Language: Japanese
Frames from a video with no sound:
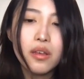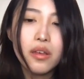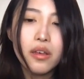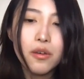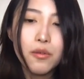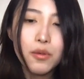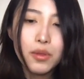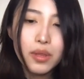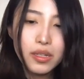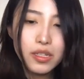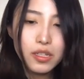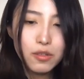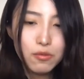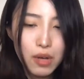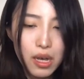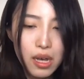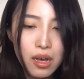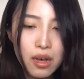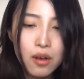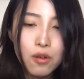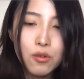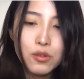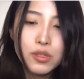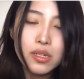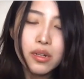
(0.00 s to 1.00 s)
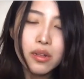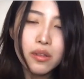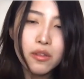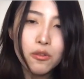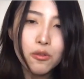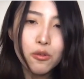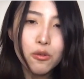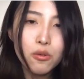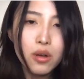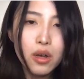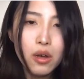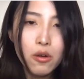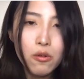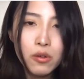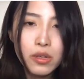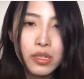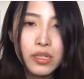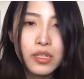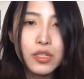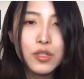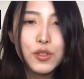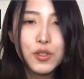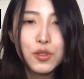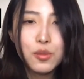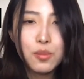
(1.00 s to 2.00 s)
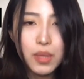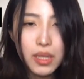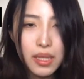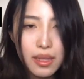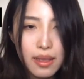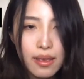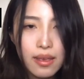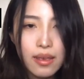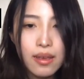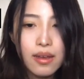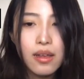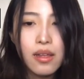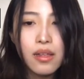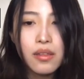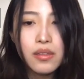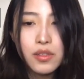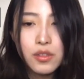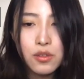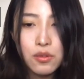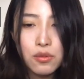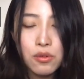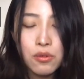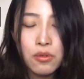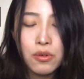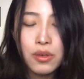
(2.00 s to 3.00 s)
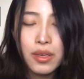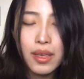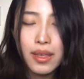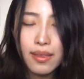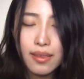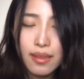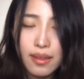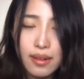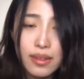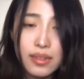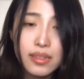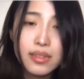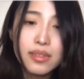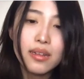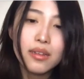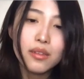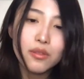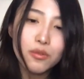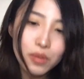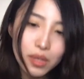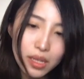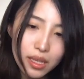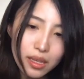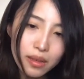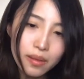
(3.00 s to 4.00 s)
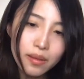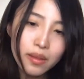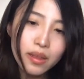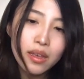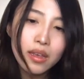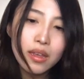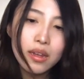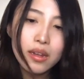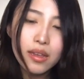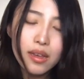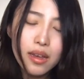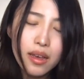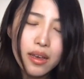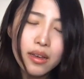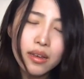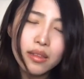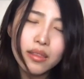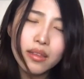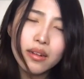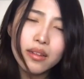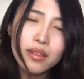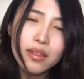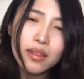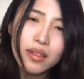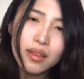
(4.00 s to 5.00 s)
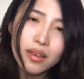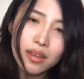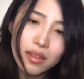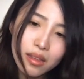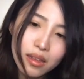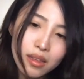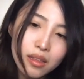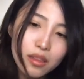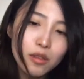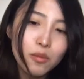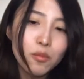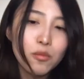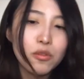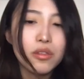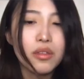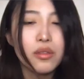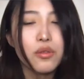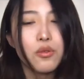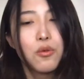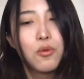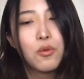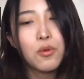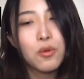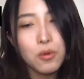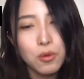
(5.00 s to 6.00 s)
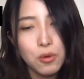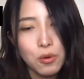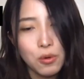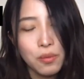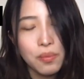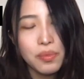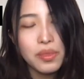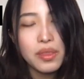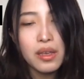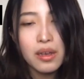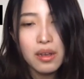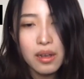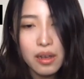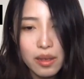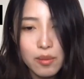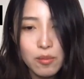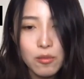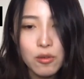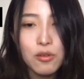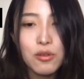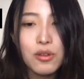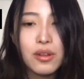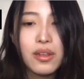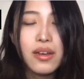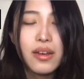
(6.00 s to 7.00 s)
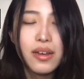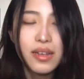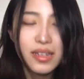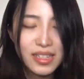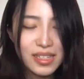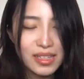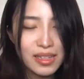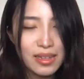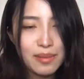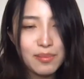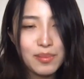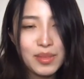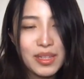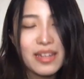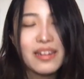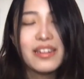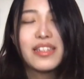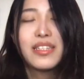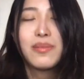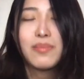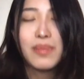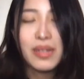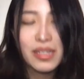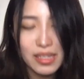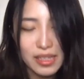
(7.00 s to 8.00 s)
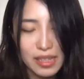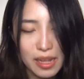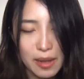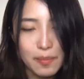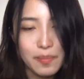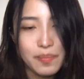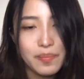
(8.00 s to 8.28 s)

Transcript: 私はこちらの動画を一周見てハンズオンをやったりした後に理解が足りてないなって思ったところを何回も繰り返してみたりしました。